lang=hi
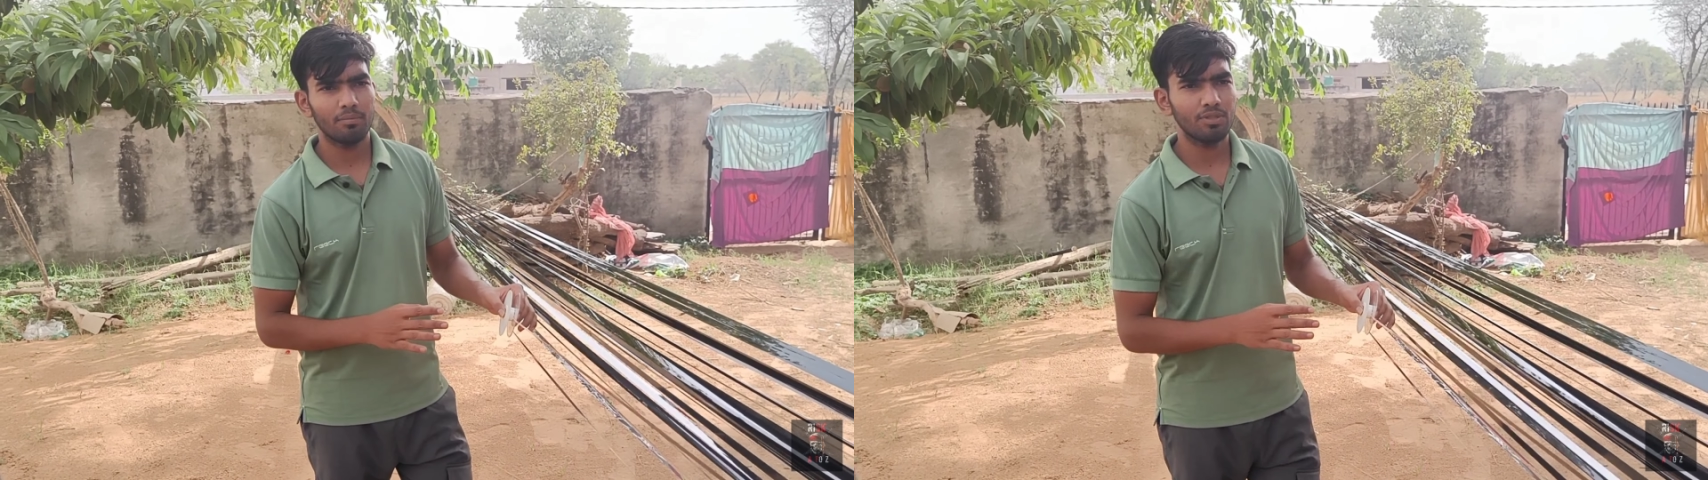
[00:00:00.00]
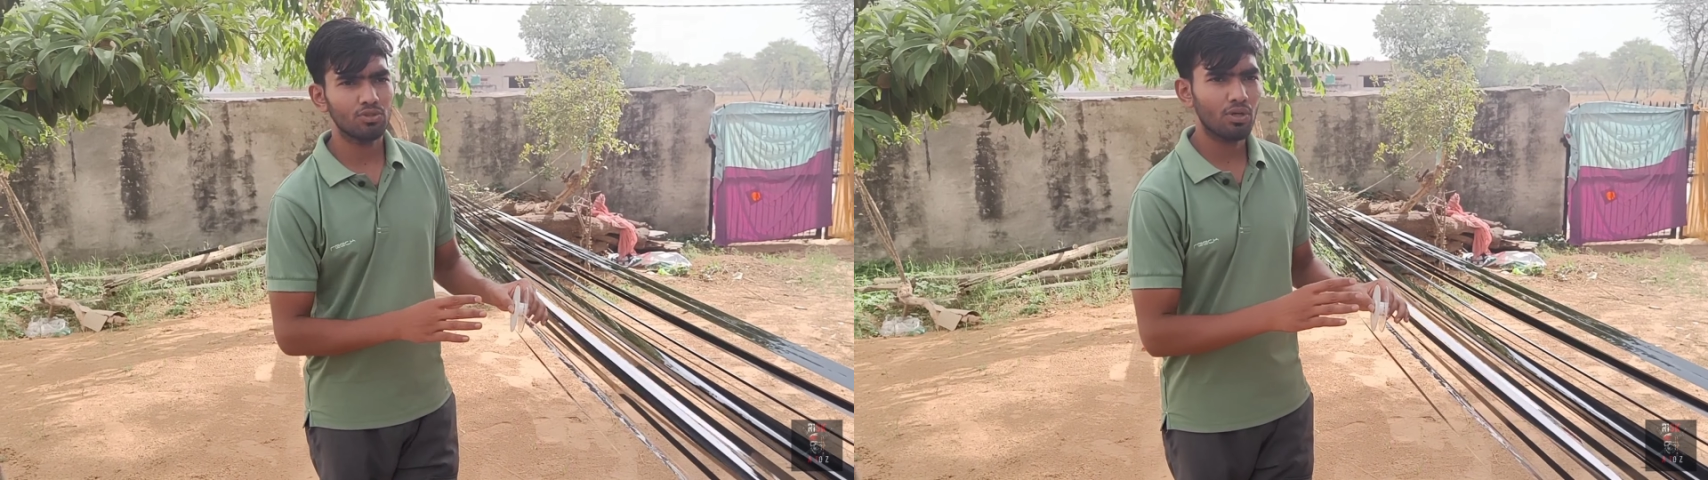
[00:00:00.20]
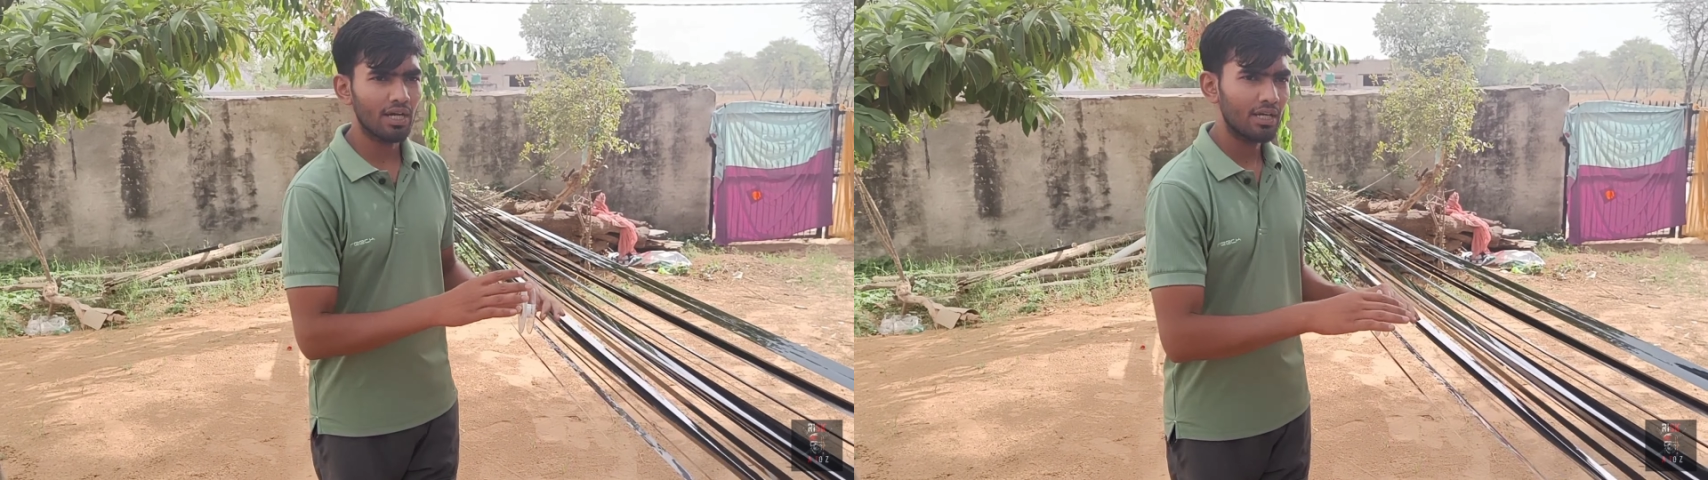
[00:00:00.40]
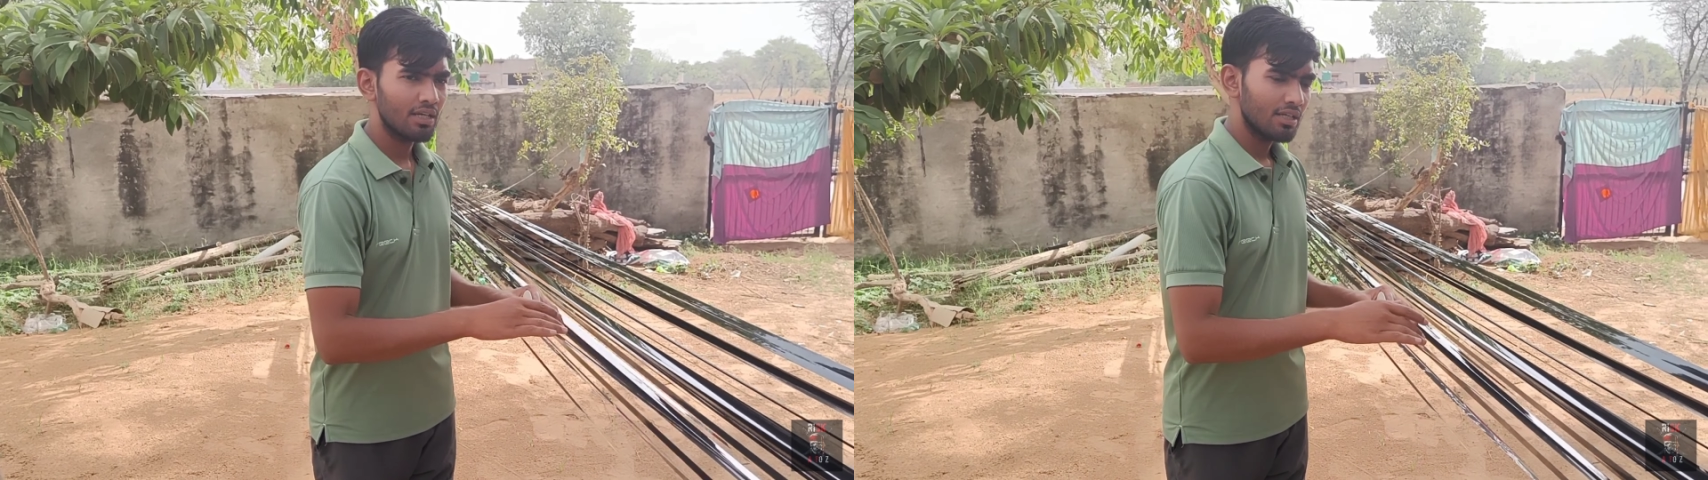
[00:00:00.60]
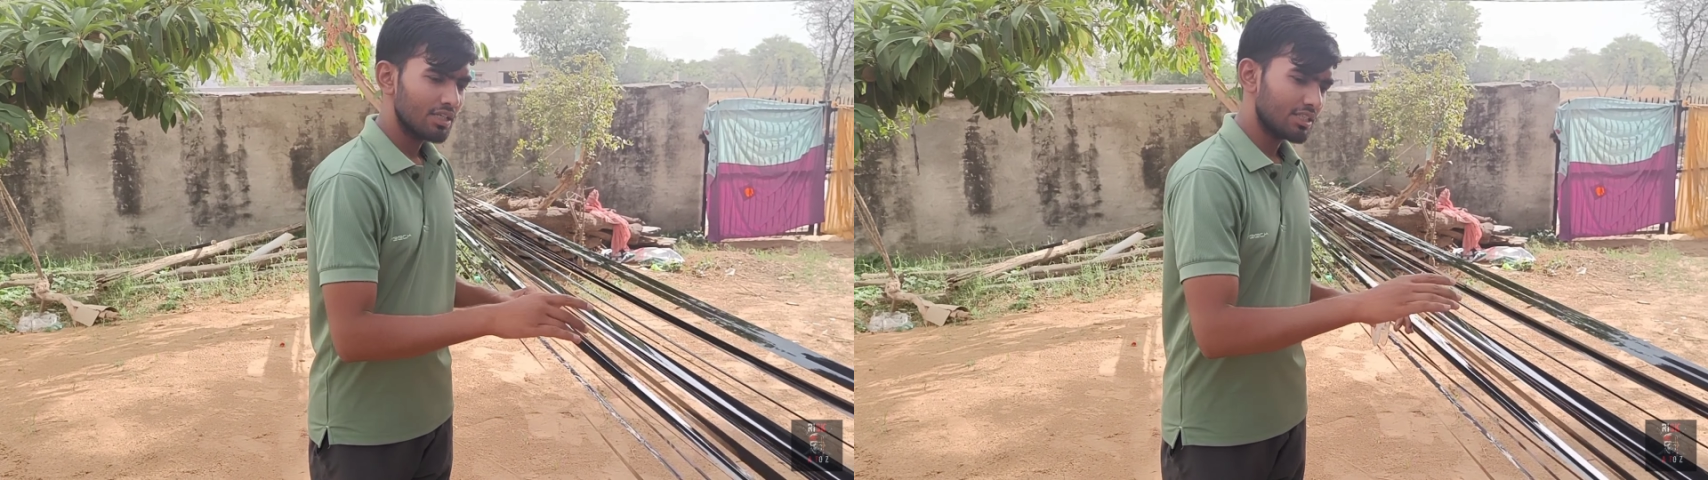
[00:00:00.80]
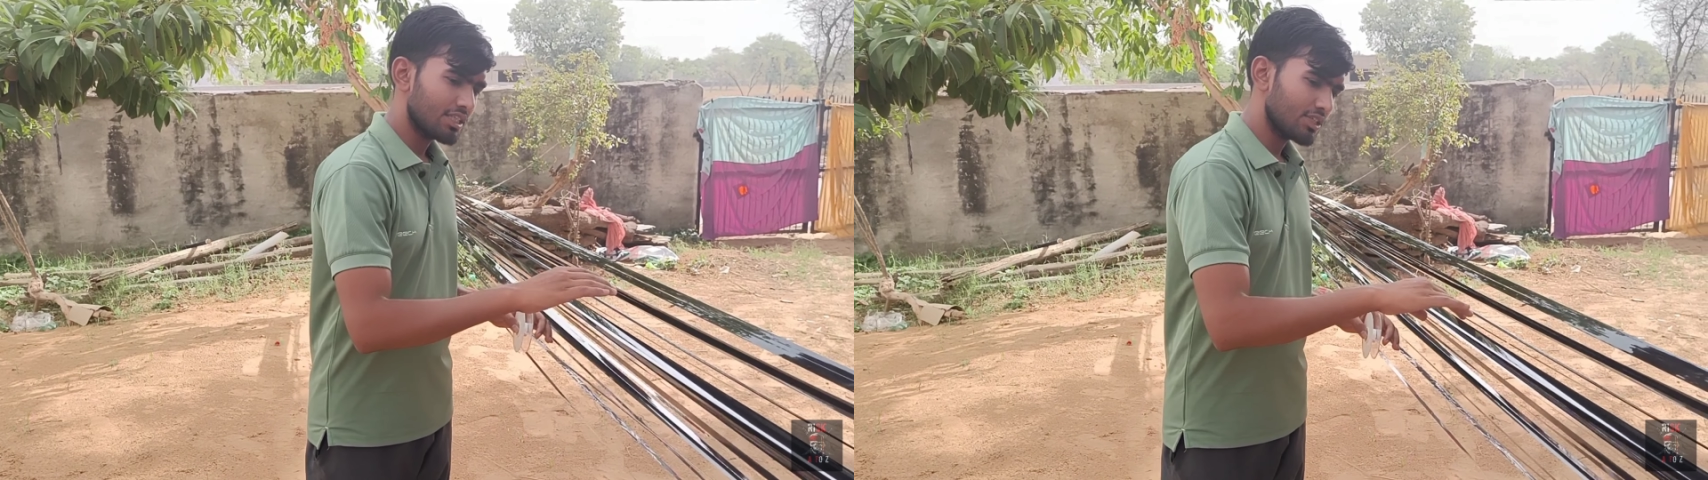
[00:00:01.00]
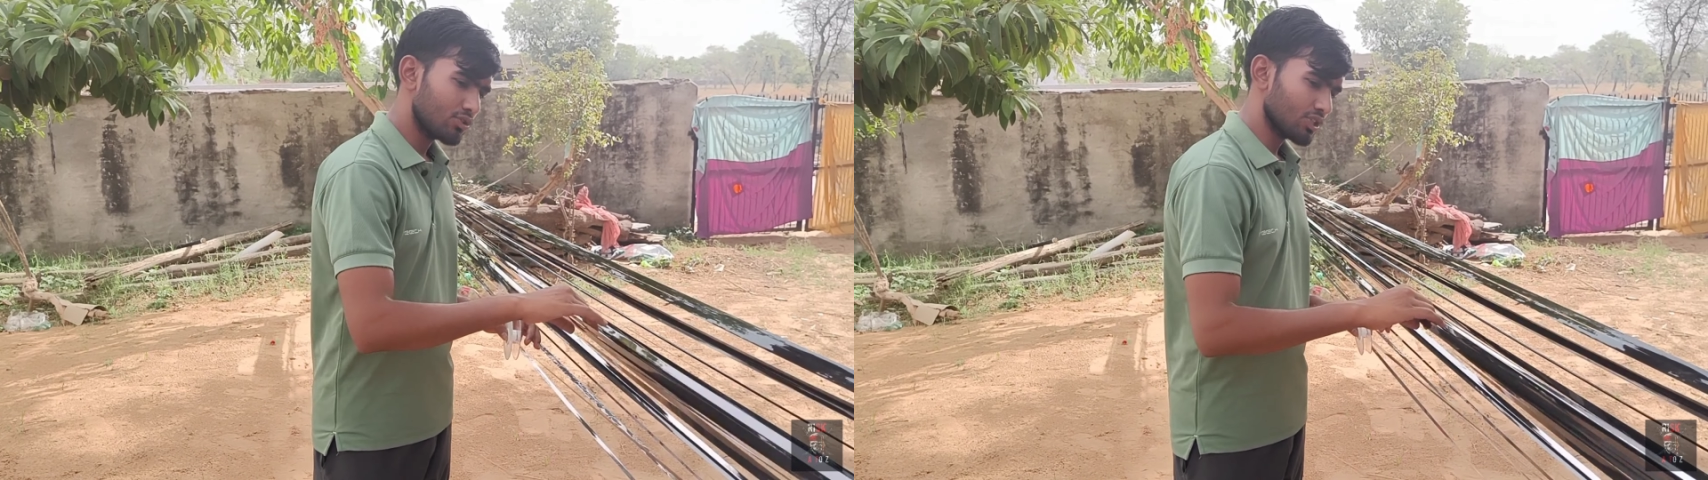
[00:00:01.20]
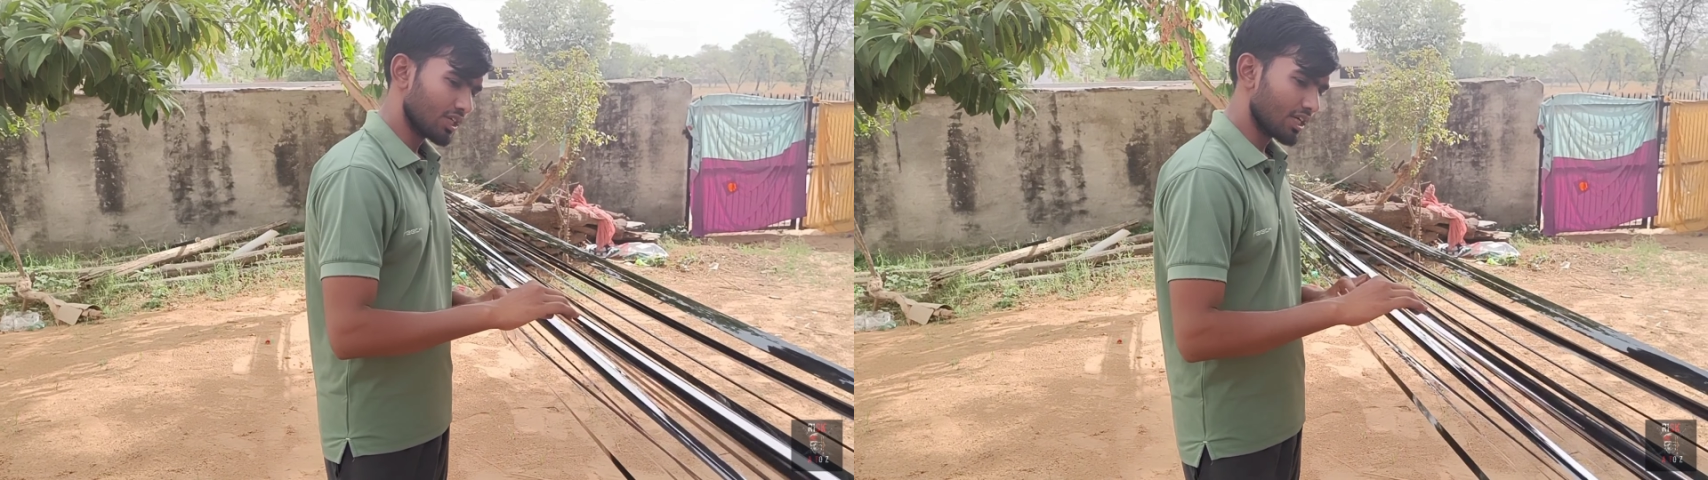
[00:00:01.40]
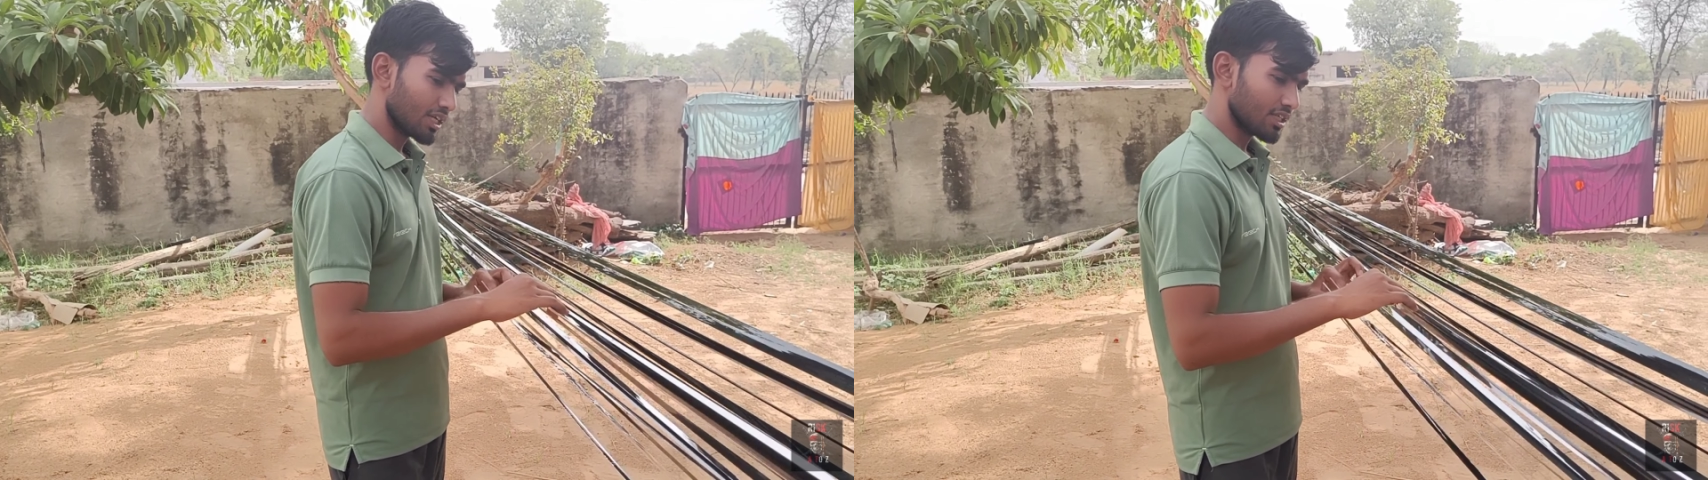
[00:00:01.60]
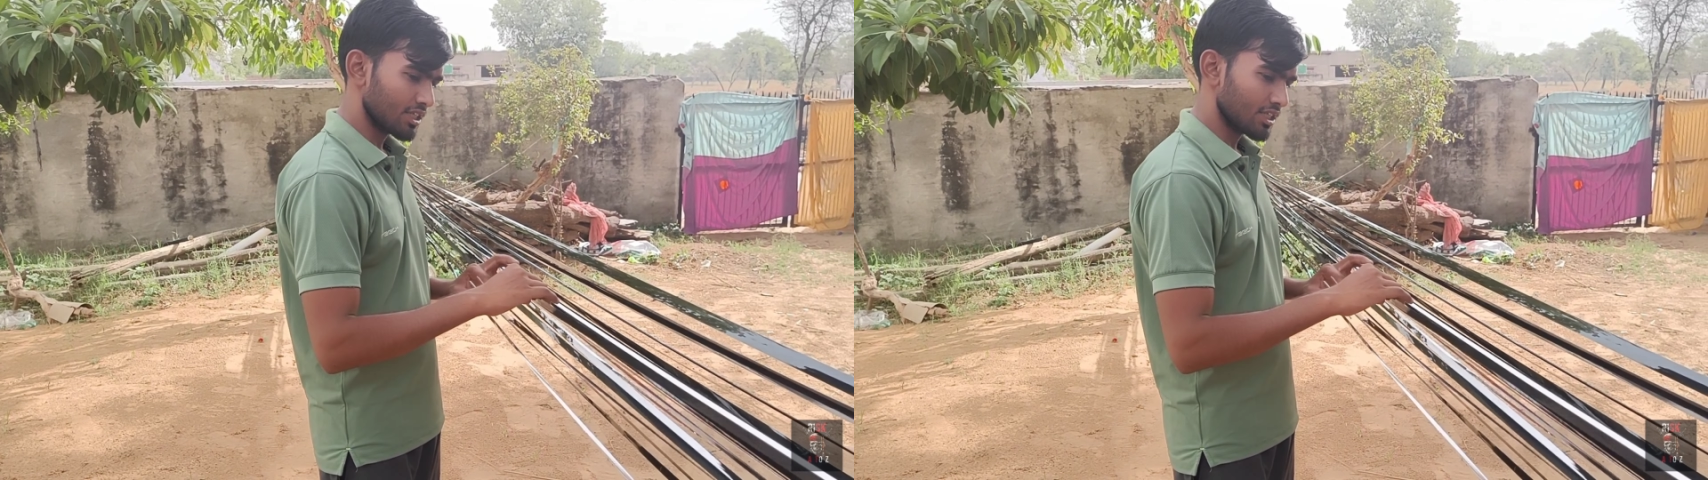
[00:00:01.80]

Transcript: अभी जो है इसके जो चक्कर